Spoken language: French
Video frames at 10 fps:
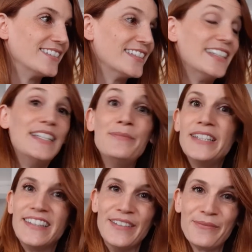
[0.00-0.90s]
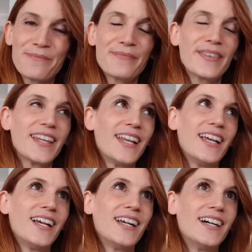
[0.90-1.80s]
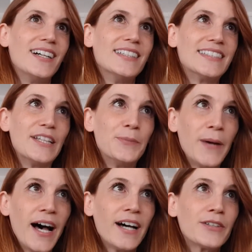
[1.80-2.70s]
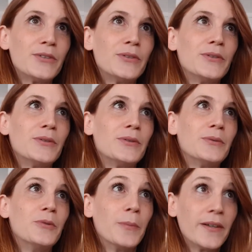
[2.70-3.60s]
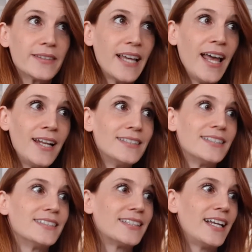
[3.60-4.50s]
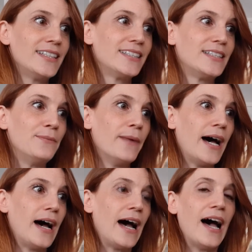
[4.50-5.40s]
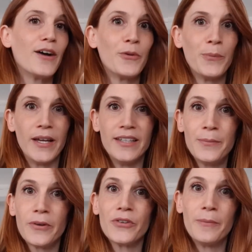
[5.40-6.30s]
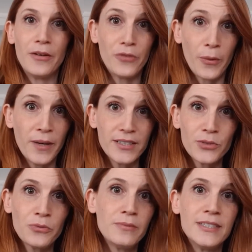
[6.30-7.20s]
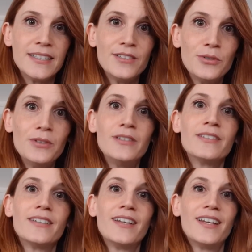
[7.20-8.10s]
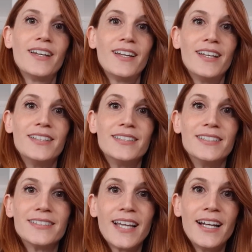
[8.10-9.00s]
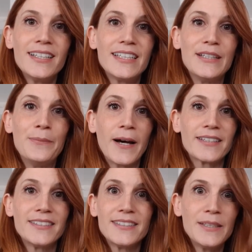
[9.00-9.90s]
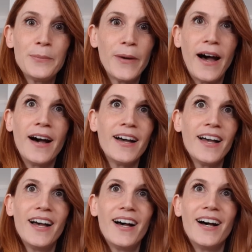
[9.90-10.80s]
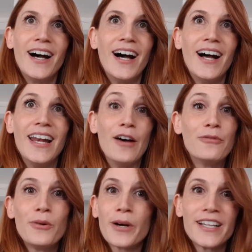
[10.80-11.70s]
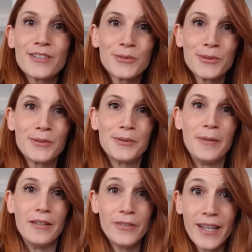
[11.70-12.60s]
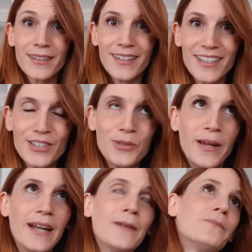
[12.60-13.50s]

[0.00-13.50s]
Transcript: illimité cette part de mon mental, c'est celle qui m'a accompagnée pendant ma formation, mes études, et c'est celle qui participe à, la floraison de ma vie intellectuelle.